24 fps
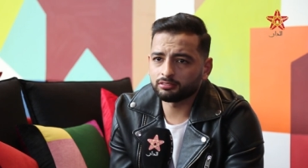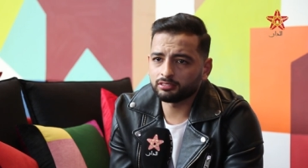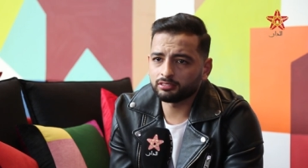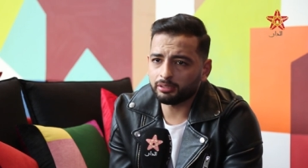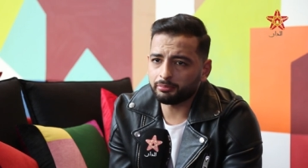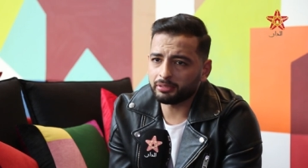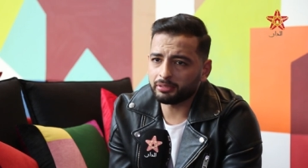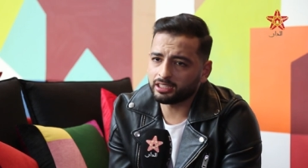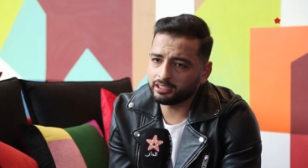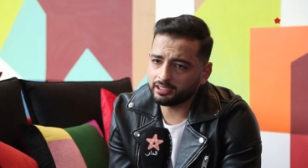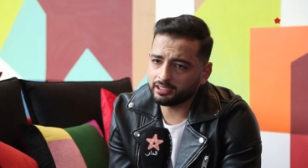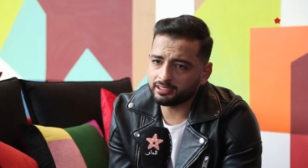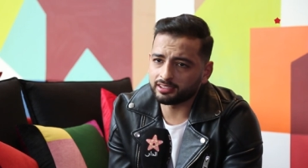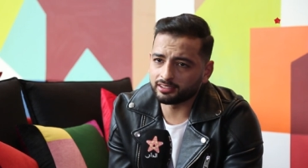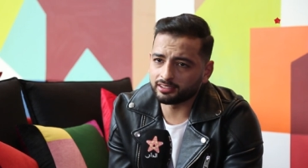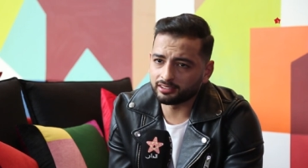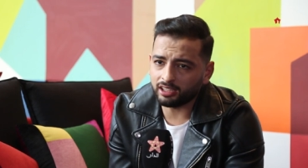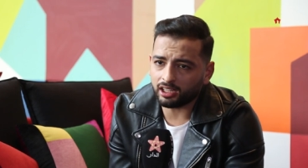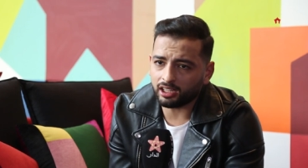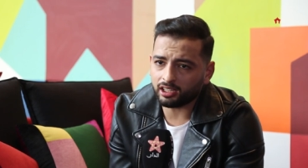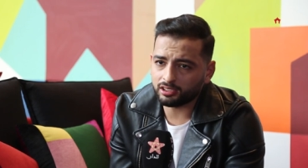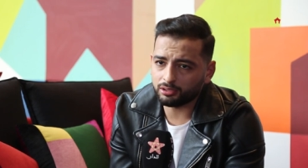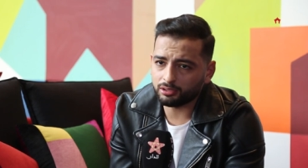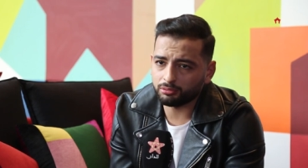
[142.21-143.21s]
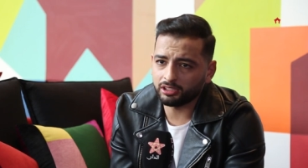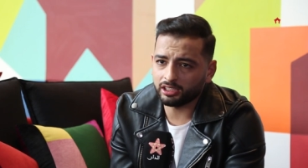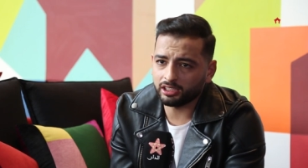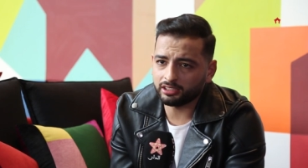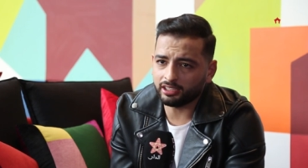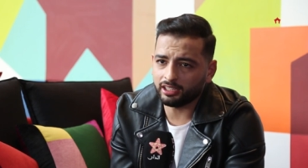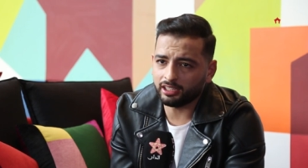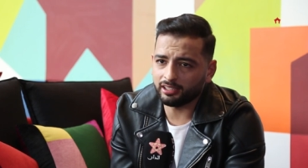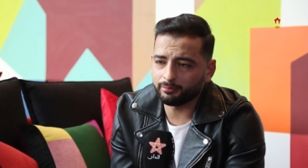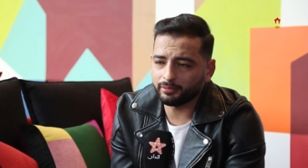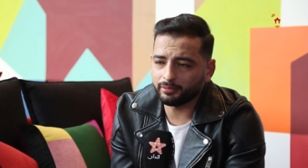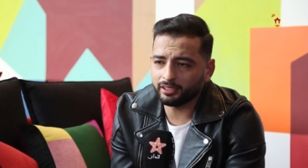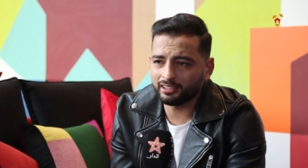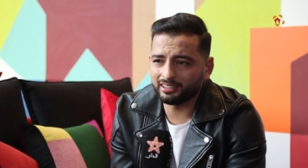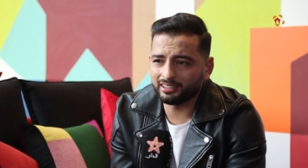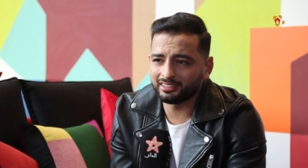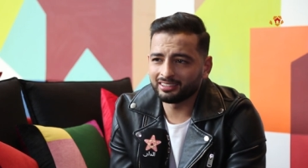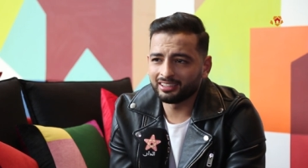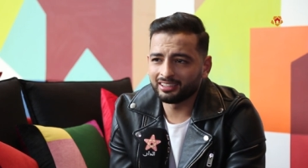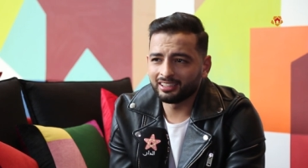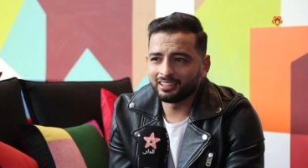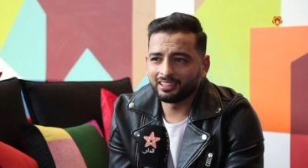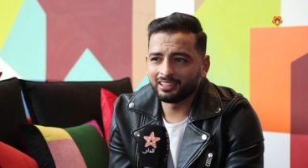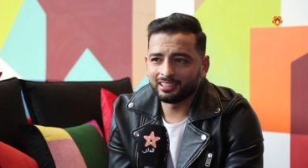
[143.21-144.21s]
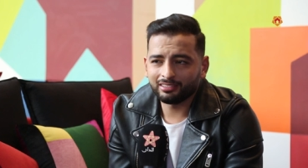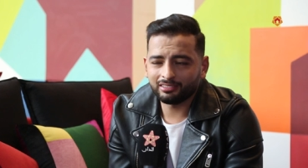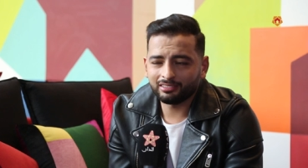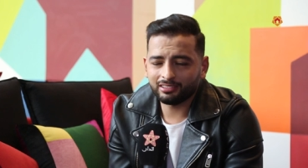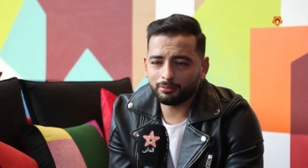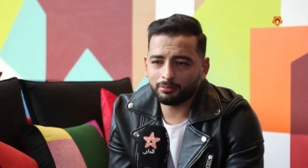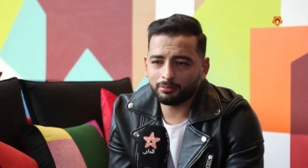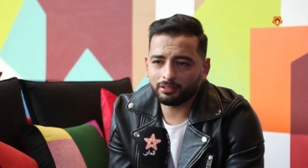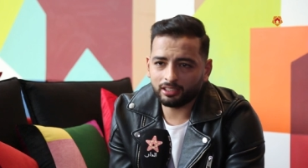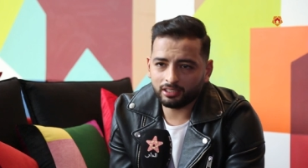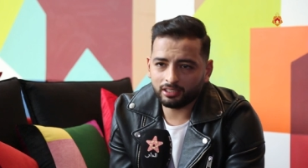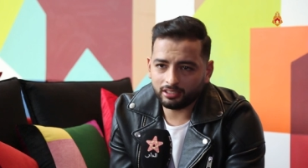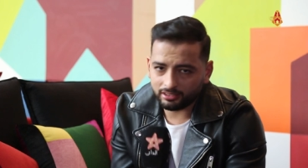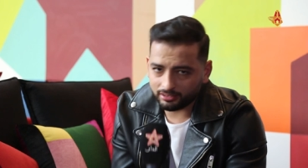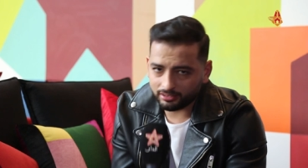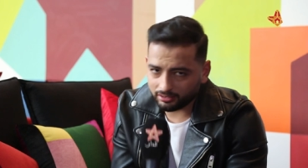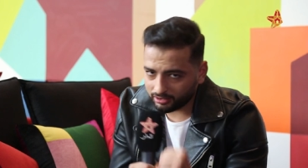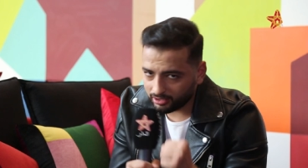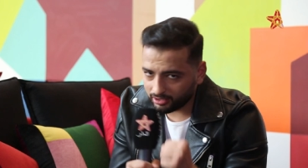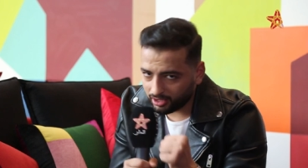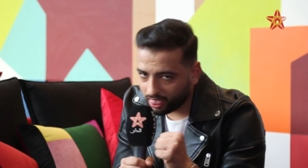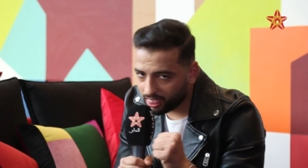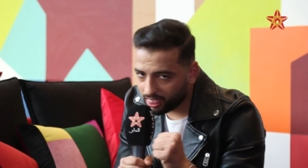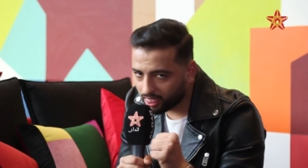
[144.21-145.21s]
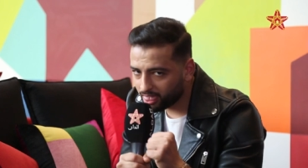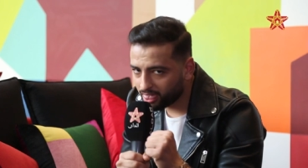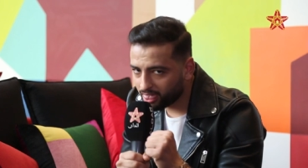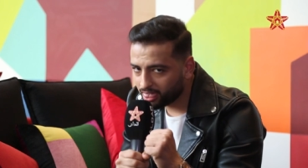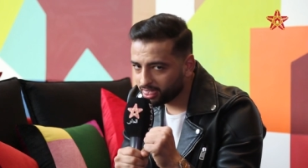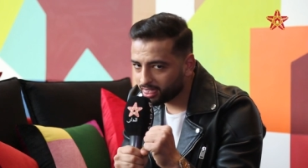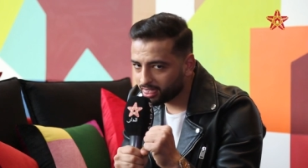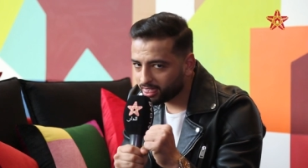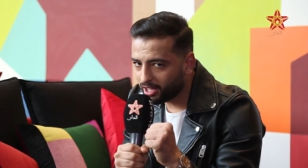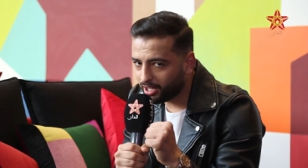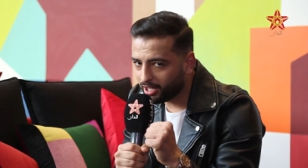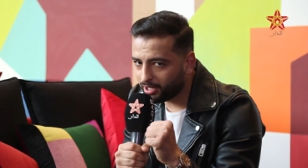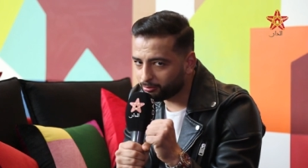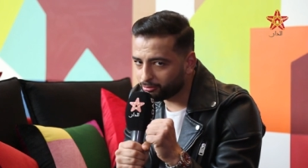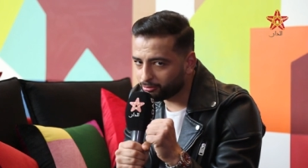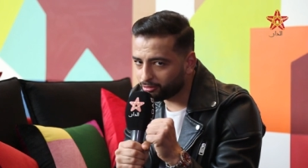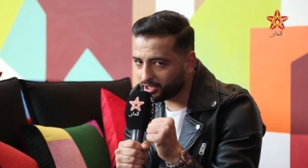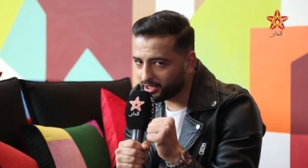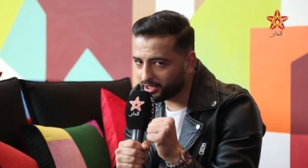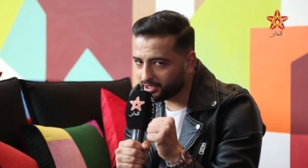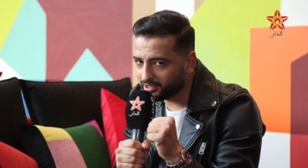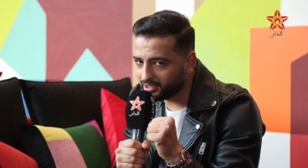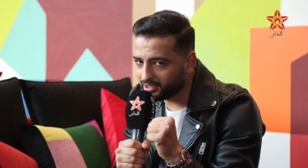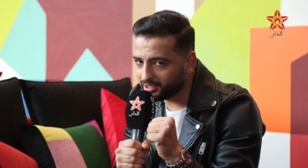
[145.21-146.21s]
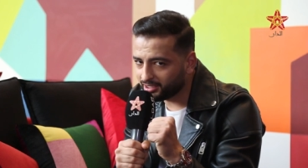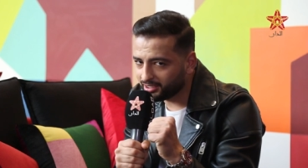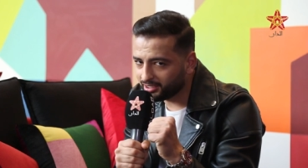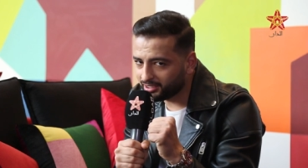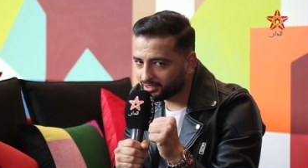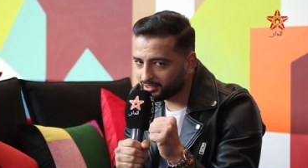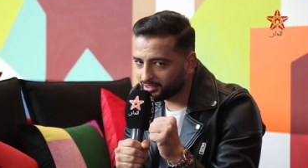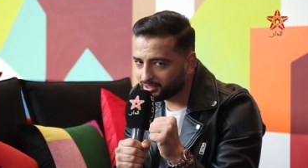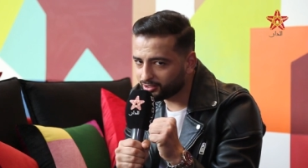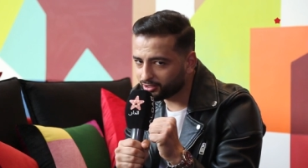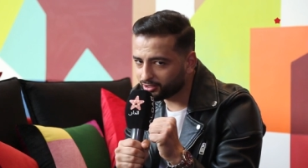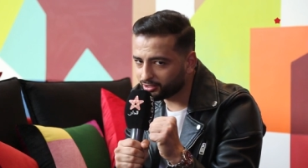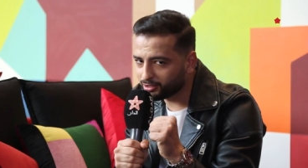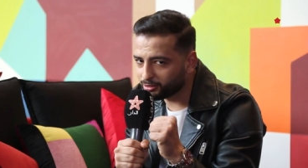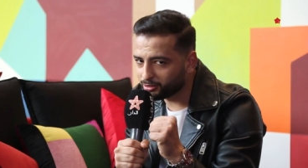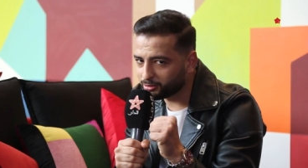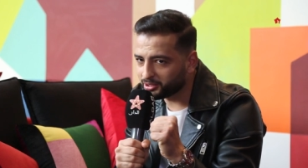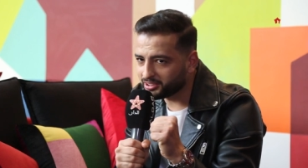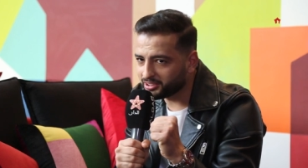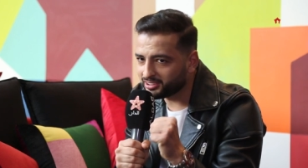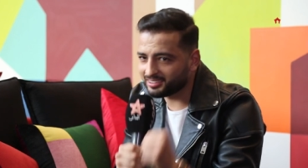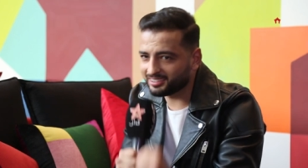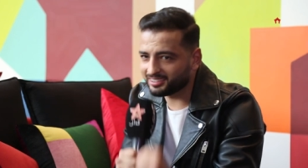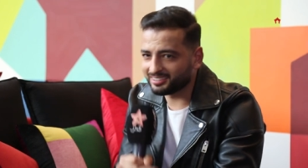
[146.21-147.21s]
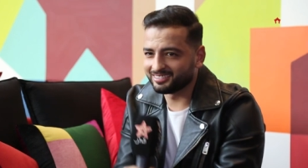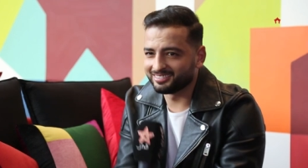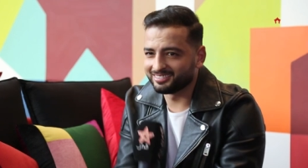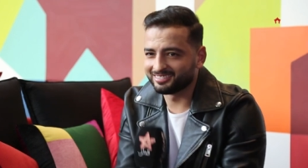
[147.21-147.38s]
زعما كليت الدق شويه هاد عامين دابا ام ريدي تو دو ات